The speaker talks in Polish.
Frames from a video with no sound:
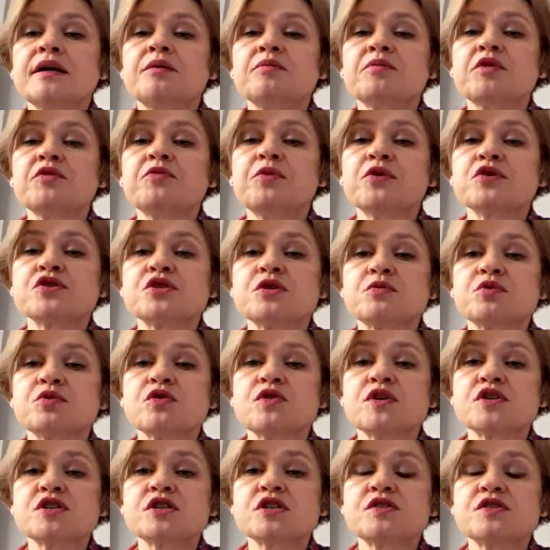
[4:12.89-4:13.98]
i my w Polskim
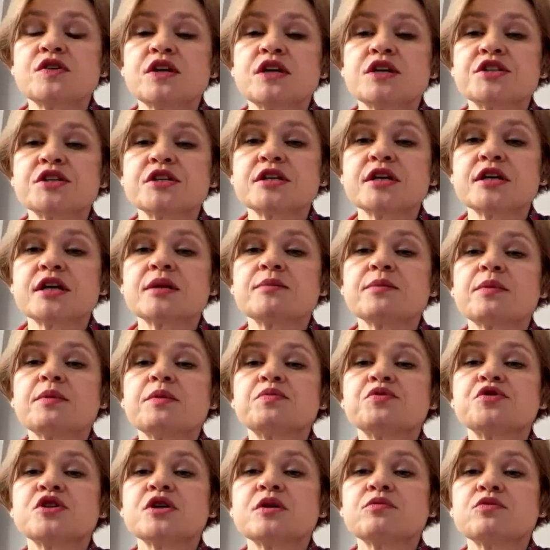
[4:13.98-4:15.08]
Towarzystwie Leczenia Ran
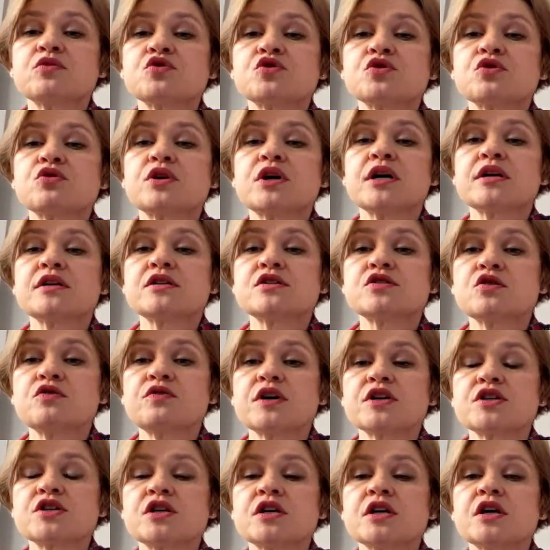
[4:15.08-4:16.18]
mamy przyjemność
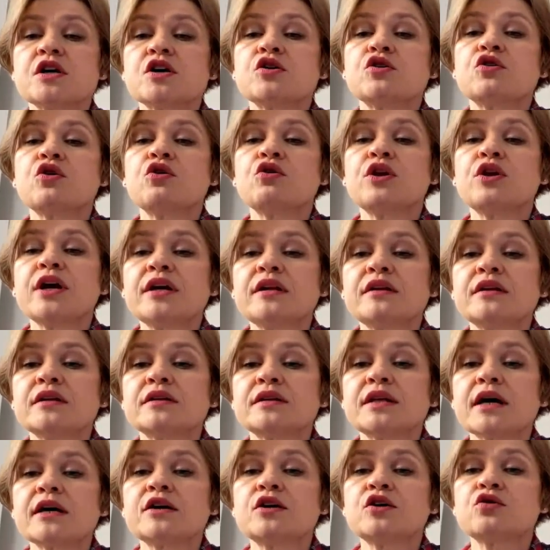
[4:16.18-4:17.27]
organizować
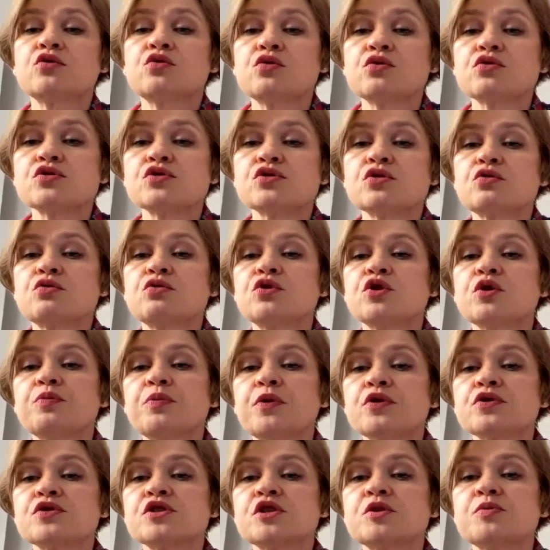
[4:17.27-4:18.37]
kolejny taki kurs,
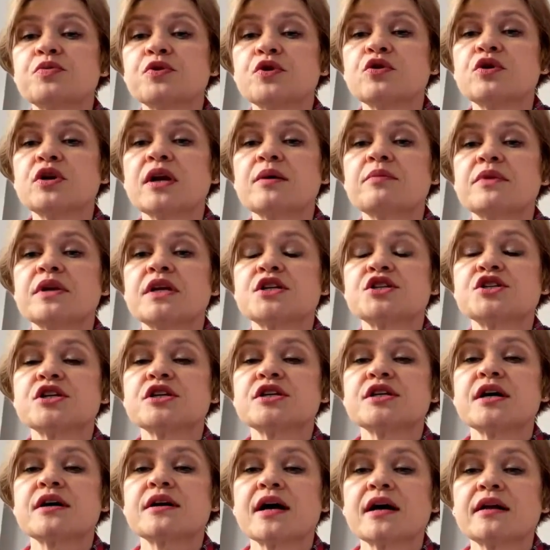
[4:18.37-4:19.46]
ogólnopolski program
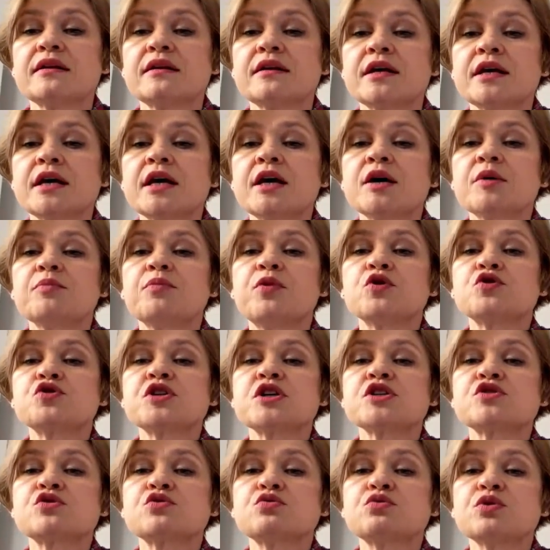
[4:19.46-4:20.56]
leczenia ran,
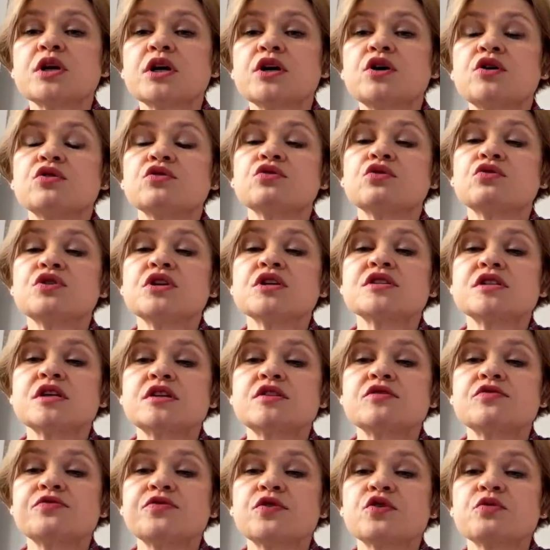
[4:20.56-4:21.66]
podczas którego, no
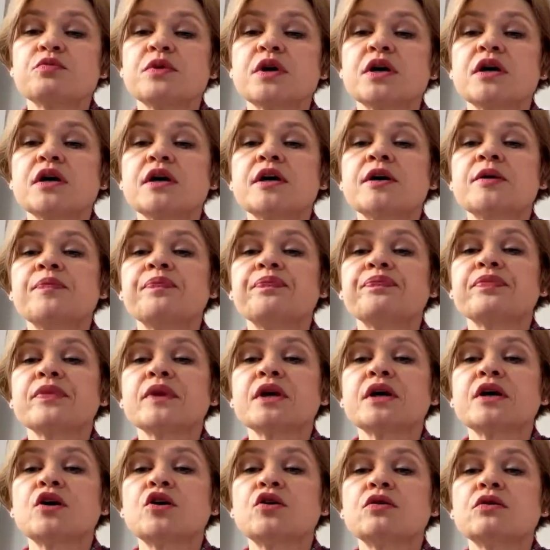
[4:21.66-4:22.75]
niestety w formie
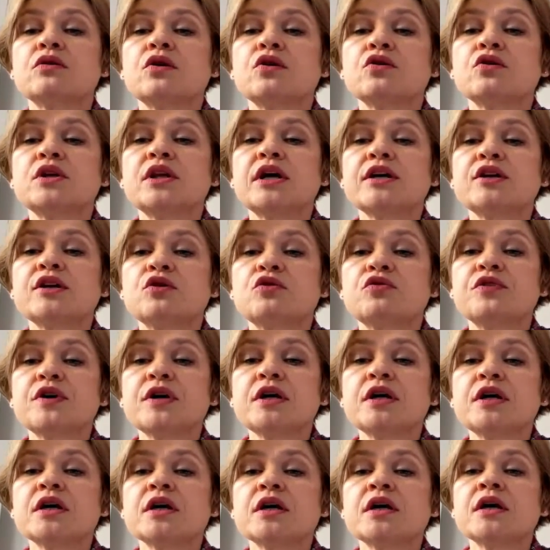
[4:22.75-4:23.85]
mm,
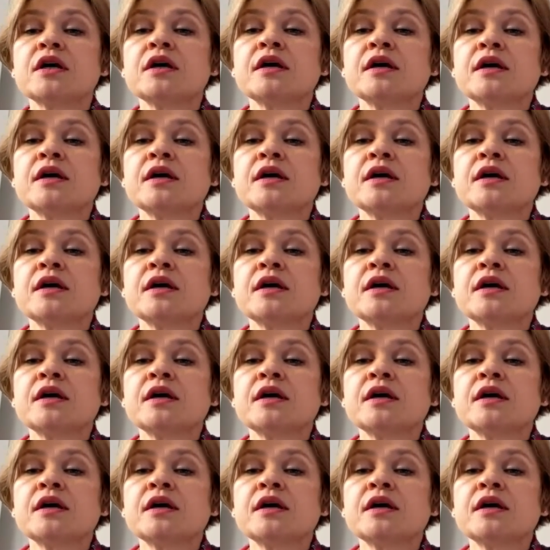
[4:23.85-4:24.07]
onlineowej,